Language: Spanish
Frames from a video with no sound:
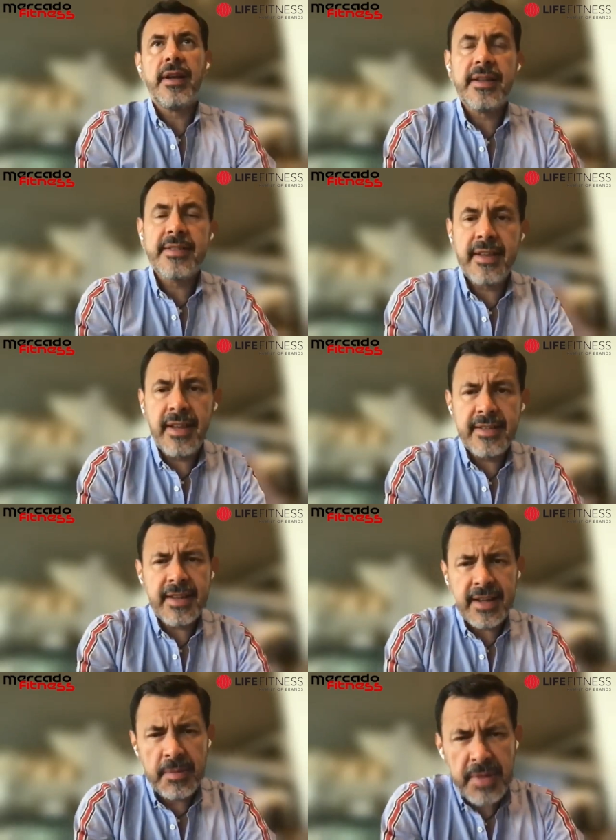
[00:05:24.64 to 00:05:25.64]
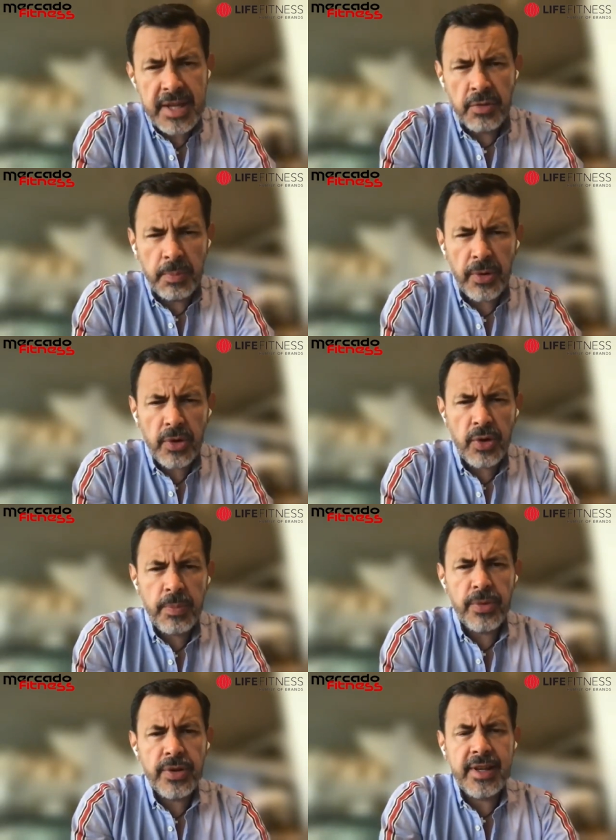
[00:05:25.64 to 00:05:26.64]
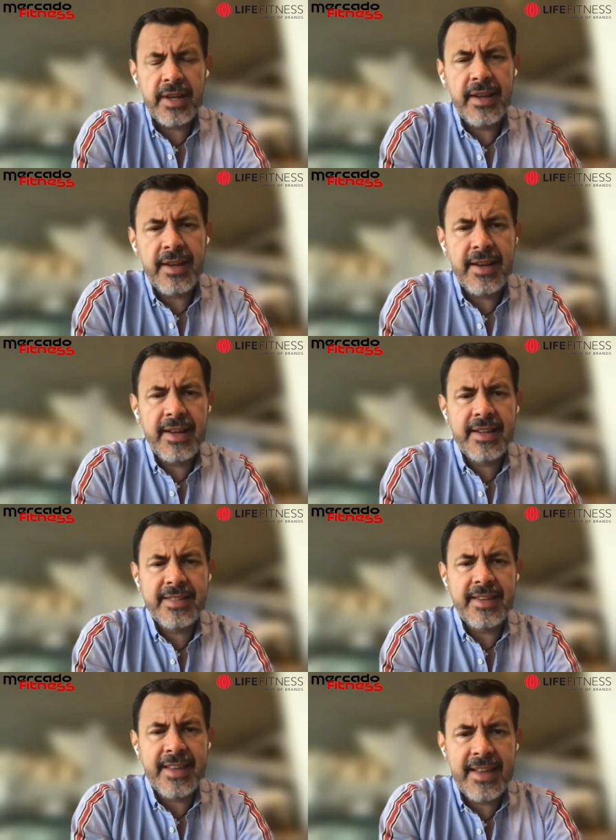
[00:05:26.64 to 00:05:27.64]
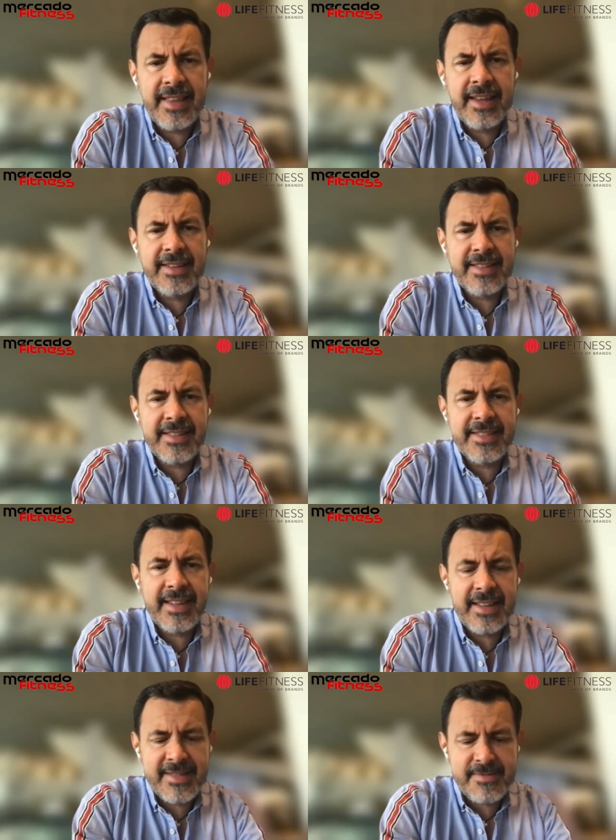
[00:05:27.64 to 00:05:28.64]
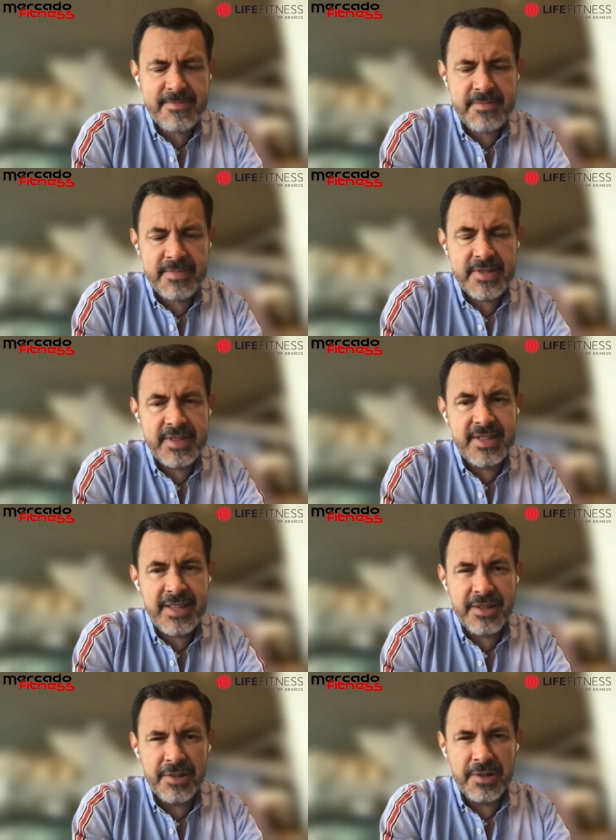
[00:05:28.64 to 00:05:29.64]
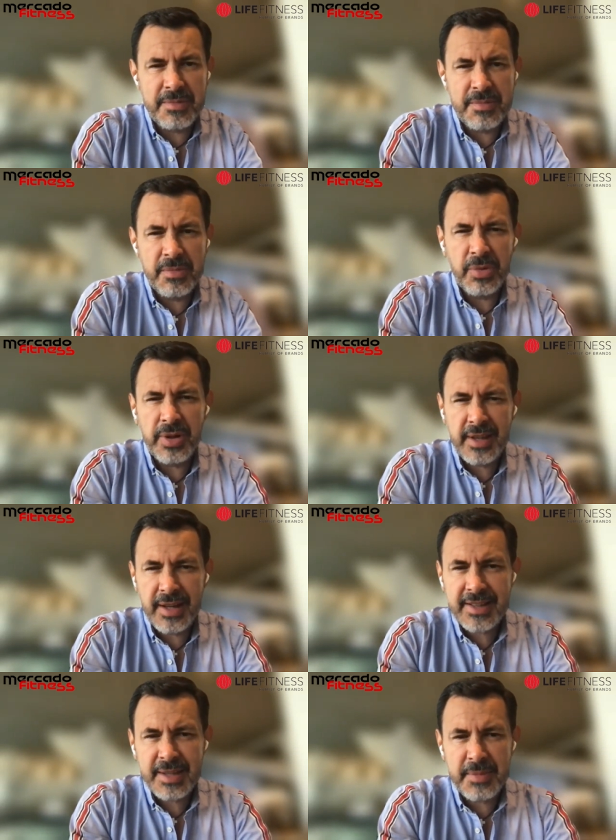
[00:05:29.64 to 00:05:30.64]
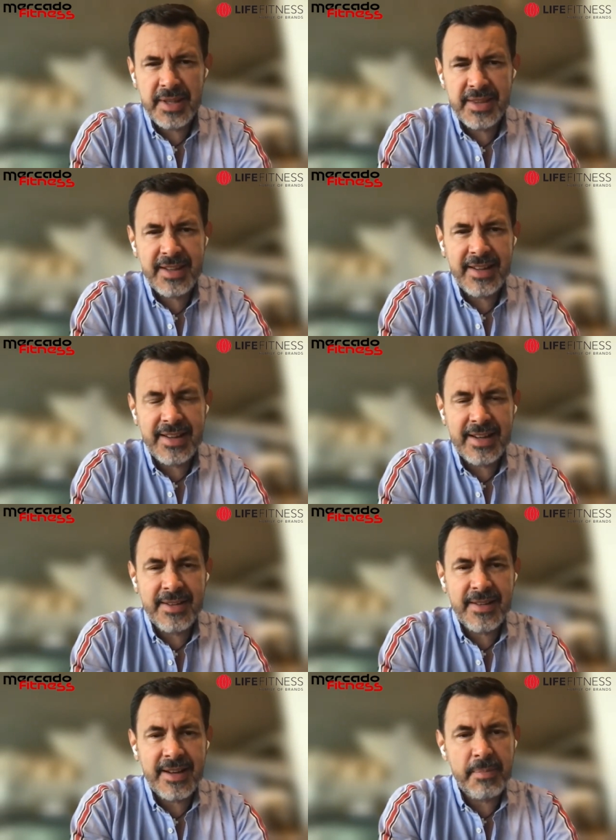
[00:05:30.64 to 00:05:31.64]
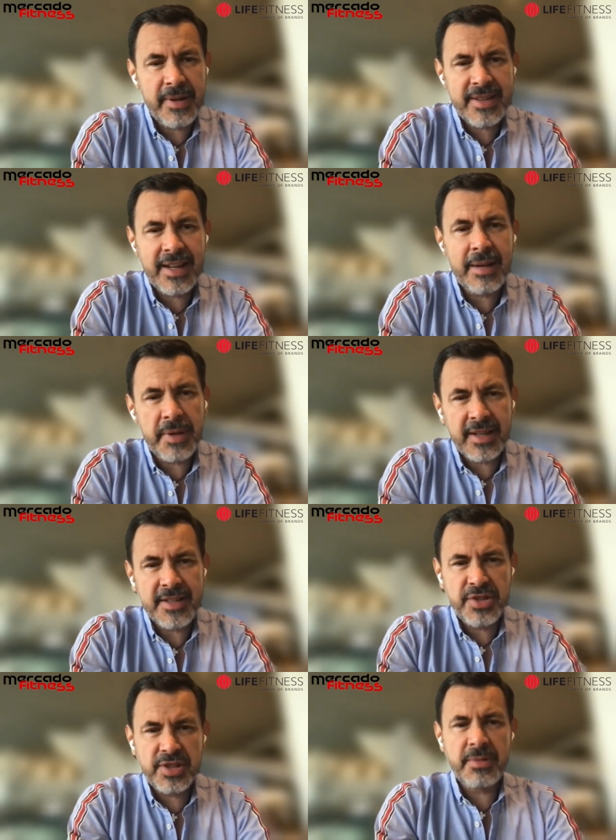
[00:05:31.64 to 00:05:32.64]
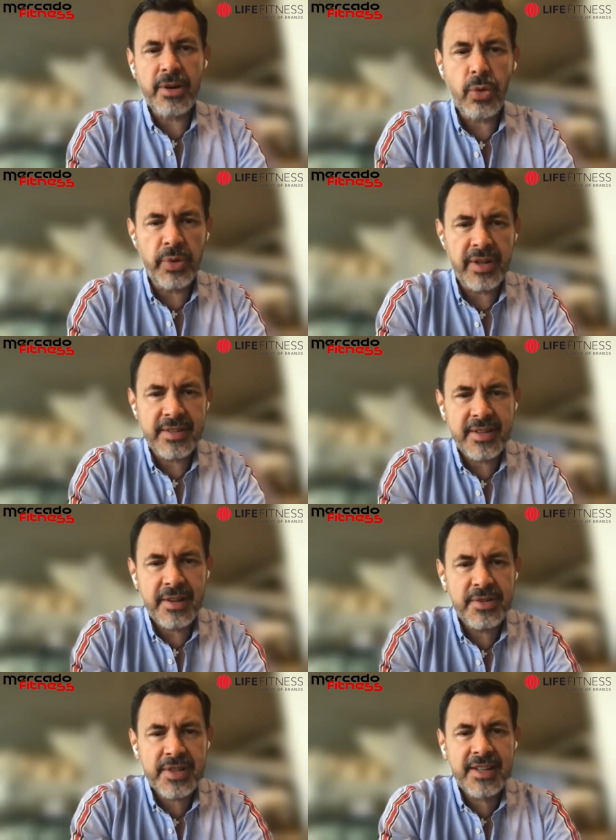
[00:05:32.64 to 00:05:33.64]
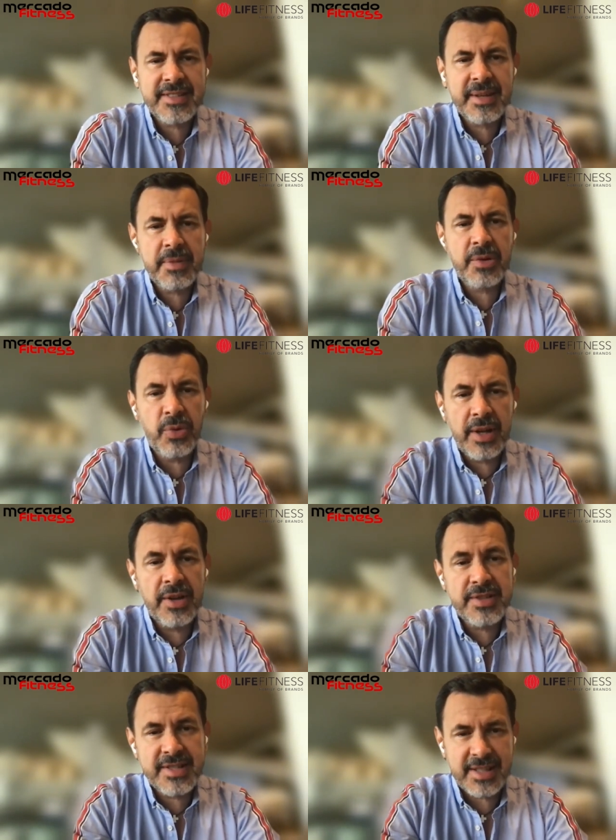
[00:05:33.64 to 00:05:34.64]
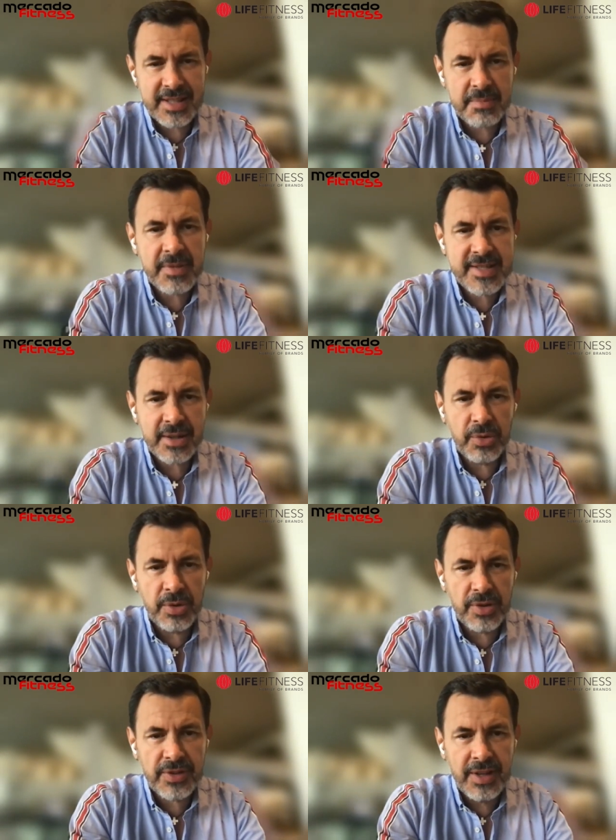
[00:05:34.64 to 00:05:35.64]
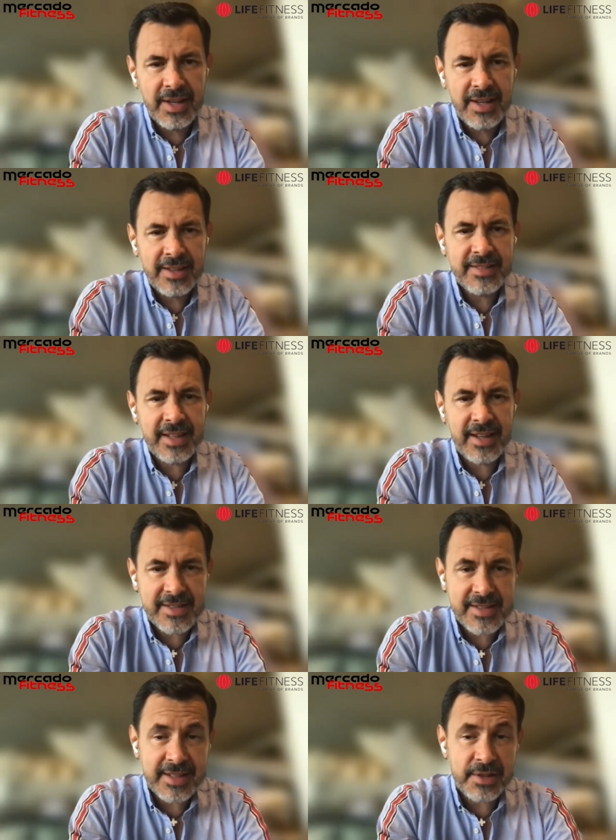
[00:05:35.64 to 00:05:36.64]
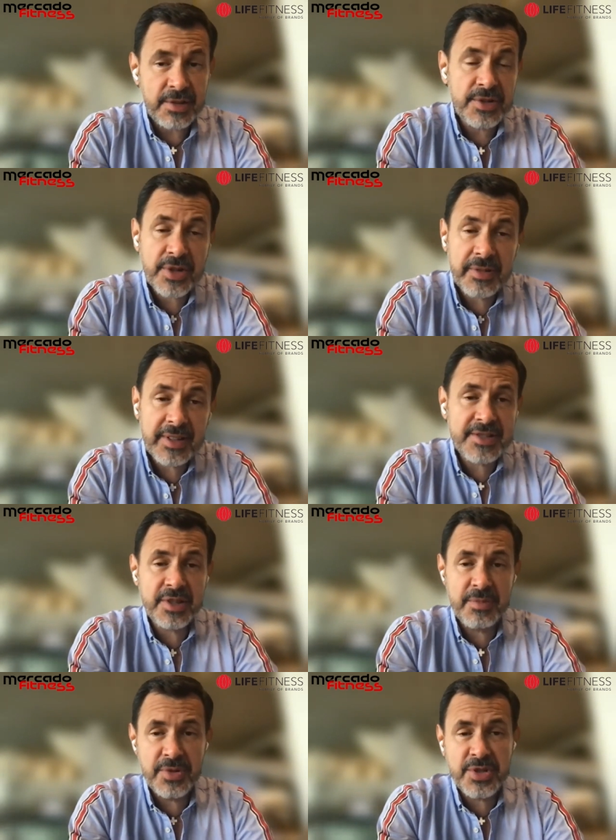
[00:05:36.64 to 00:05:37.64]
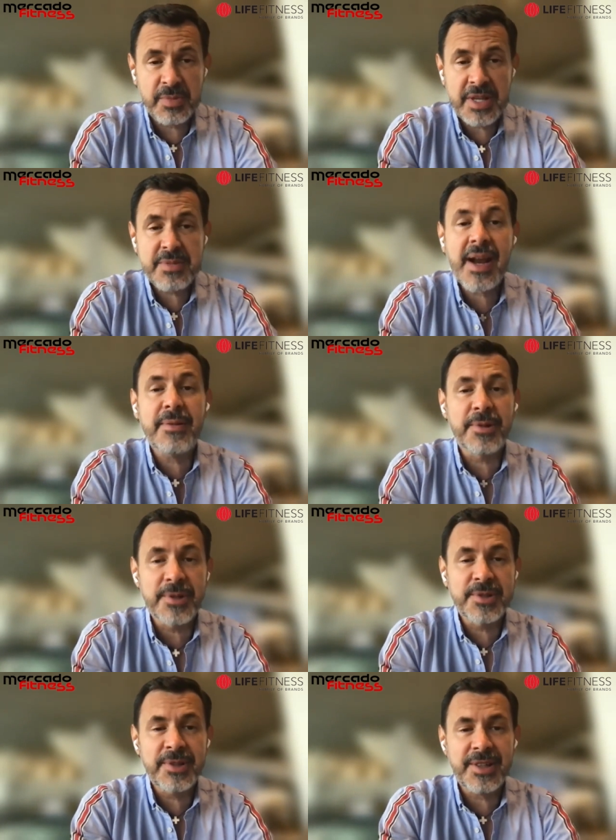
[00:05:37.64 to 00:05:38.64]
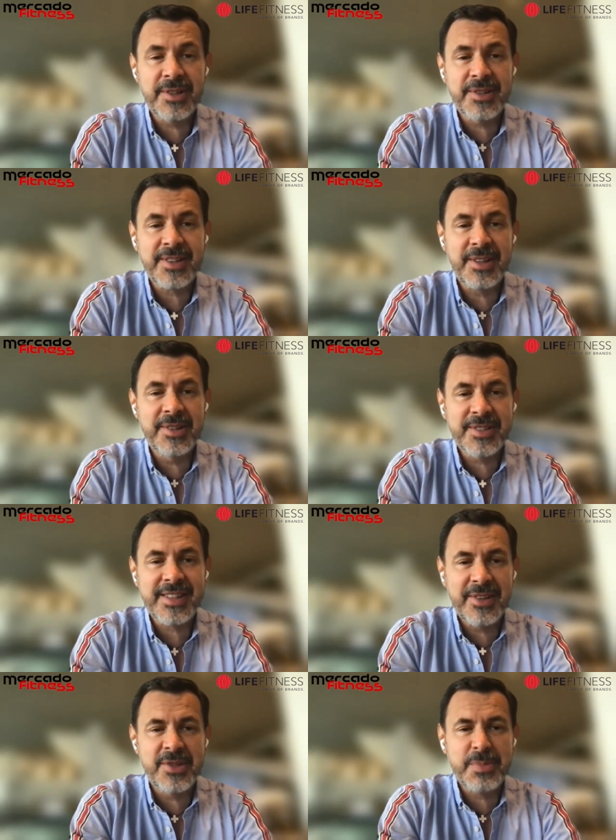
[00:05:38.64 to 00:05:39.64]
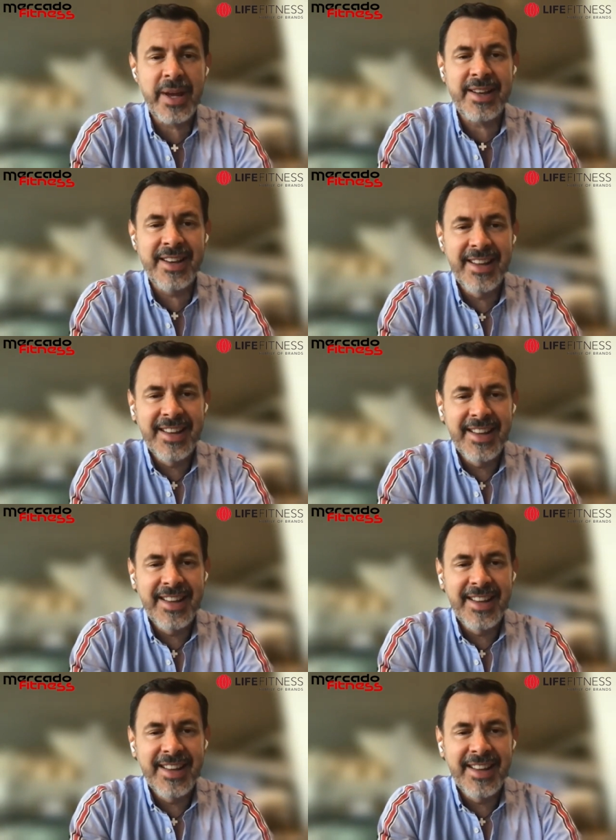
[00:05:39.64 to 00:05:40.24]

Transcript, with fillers: las edades han cambiado un poco porque las edades están yendo muy directamente a la parte de la aplicación de vacunas. Los que ya están vacunados se sienten más seguros y están asistiendo. Los jóvenes son mucho más bravos, ¿no? Ellos, ellos, ellos van